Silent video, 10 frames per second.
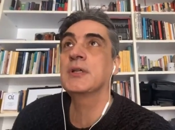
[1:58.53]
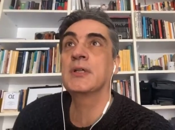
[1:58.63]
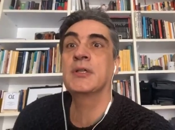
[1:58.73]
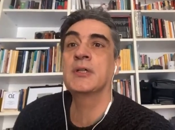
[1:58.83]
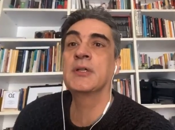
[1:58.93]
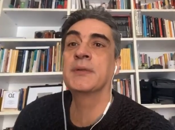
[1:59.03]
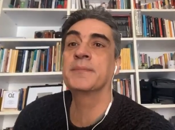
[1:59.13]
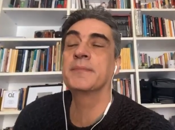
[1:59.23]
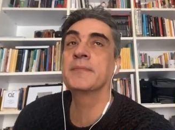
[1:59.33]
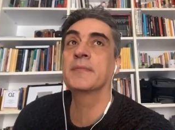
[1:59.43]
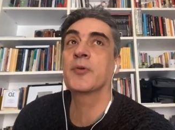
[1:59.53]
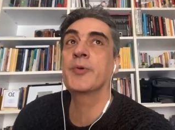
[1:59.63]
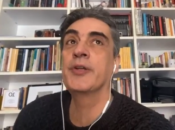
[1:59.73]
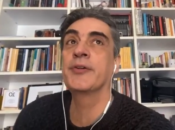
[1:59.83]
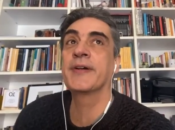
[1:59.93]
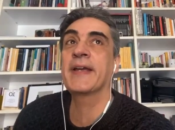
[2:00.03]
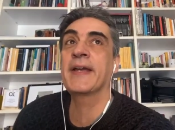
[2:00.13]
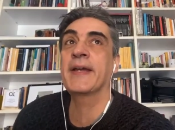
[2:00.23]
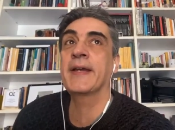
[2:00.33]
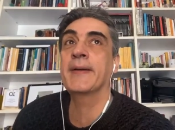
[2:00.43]
Ehm, quello
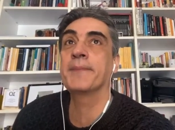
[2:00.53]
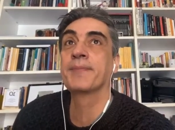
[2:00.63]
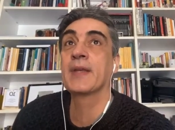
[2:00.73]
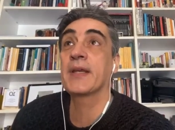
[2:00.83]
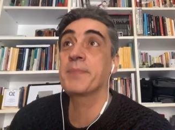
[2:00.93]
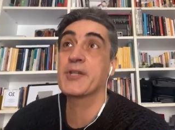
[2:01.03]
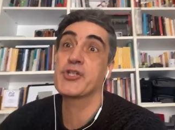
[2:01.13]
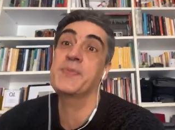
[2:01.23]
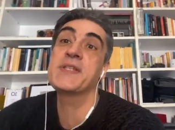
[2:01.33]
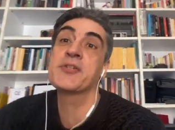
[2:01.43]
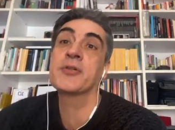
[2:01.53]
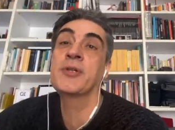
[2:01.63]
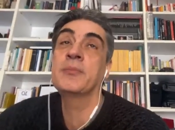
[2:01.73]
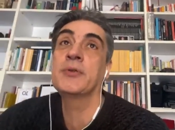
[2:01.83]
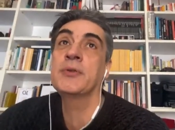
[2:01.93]
che, che percepiscono nel